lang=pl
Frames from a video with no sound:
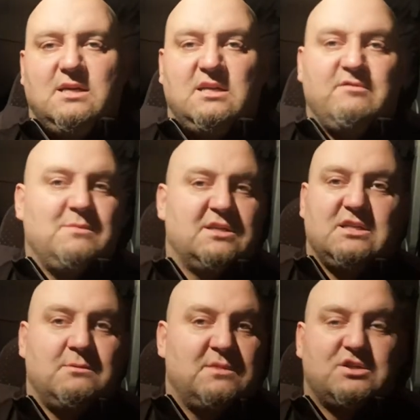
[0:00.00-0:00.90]
Ja nie wiem, jak
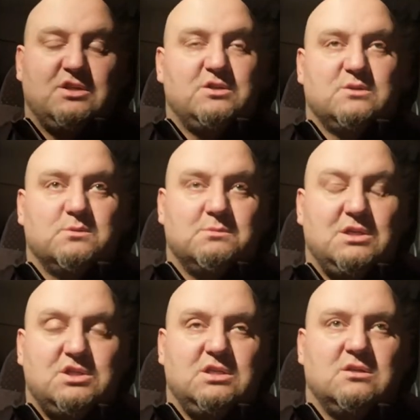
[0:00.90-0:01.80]
się tam ma 6 osób
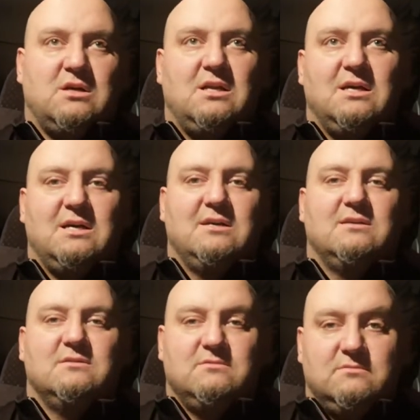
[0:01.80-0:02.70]
zmieścić, no ale